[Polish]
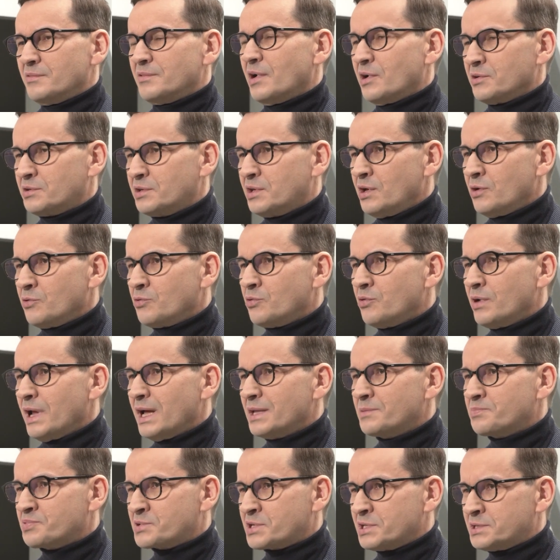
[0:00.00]
Od kilku
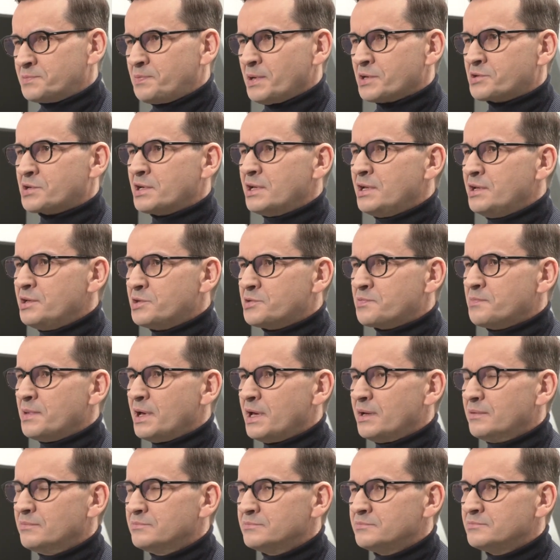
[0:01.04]
lat
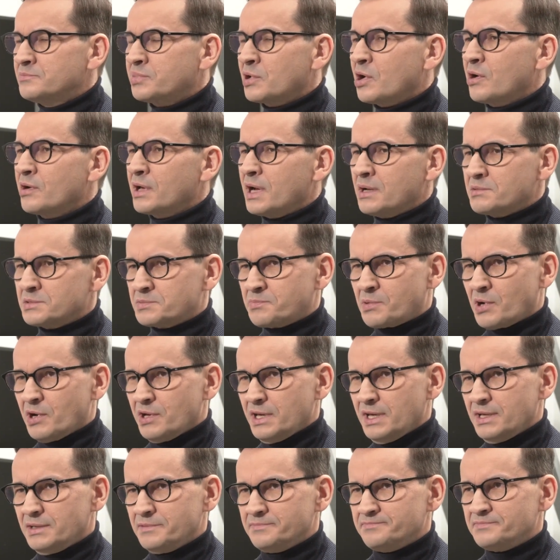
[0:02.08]
przyspieszyliśmy program
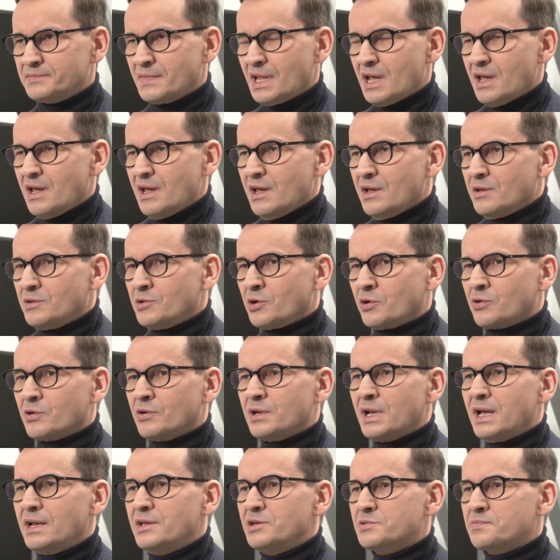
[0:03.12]
zbrojeń.
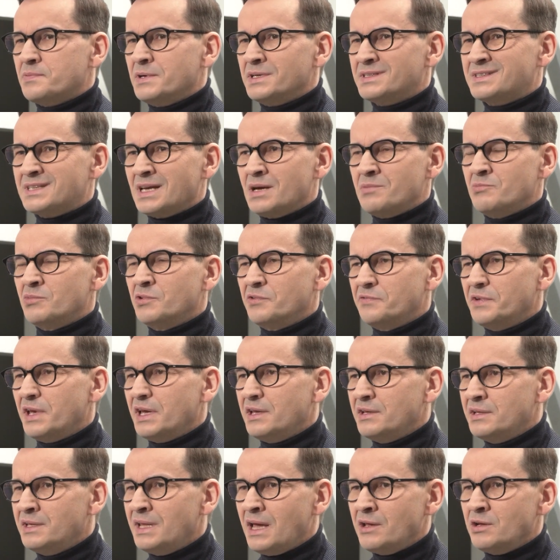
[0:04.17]
Dokonaliśmy
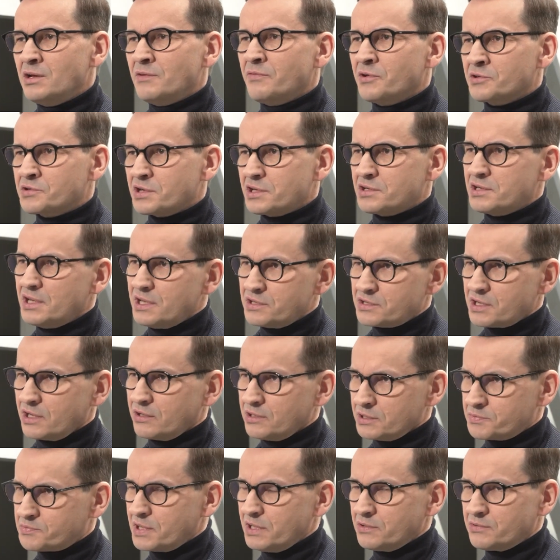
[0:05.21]
zamówień
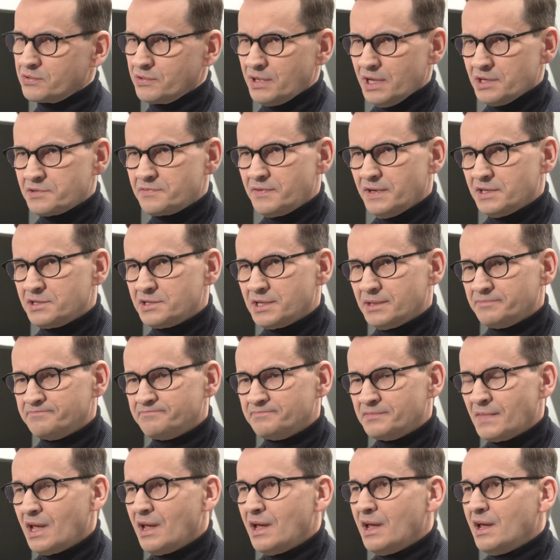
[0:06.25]
najnowocześniejszego sprzętu na świecie
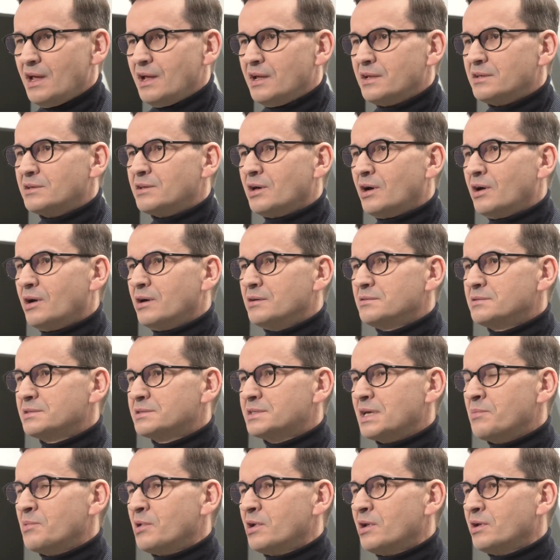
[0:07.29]
to
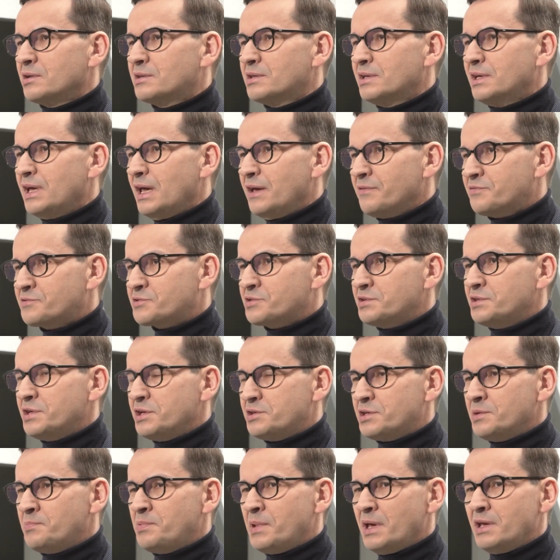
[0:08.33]
samoloty
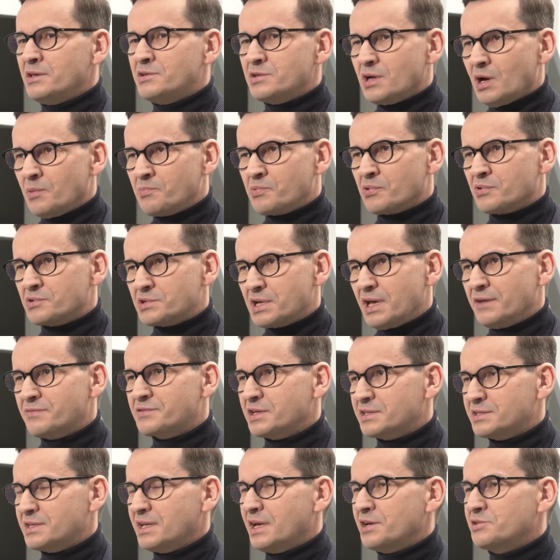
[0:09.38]
F-35 oprócz
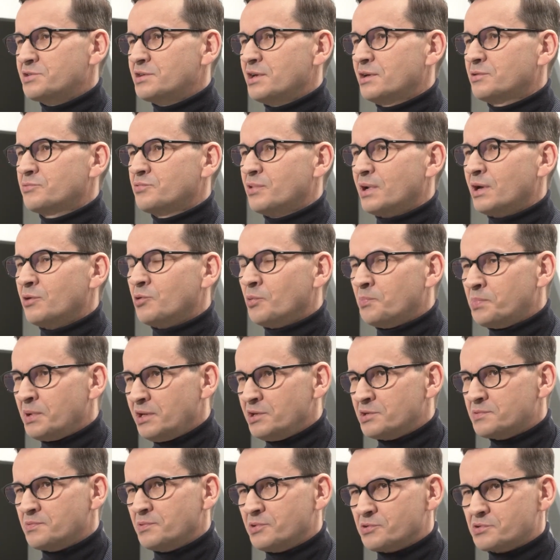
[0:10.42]
F-16, które
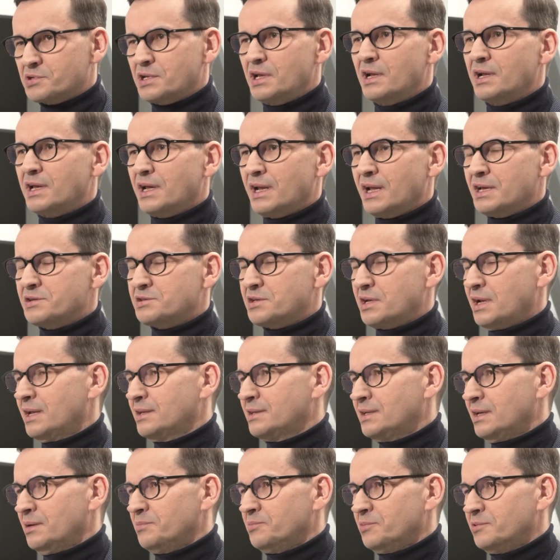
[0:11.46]
kupiliśmy już kilkanaście
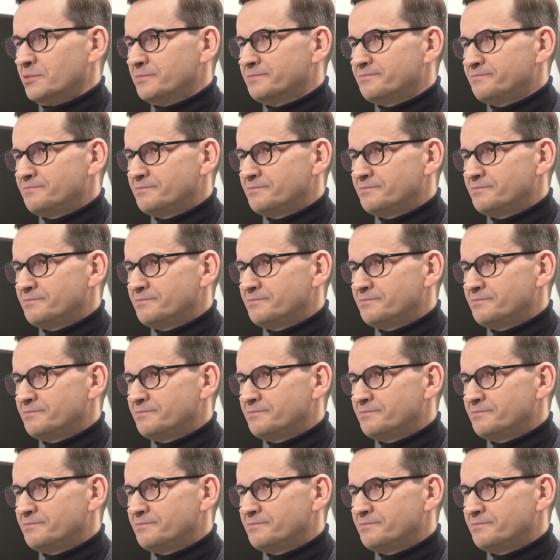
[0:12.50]
lat temu.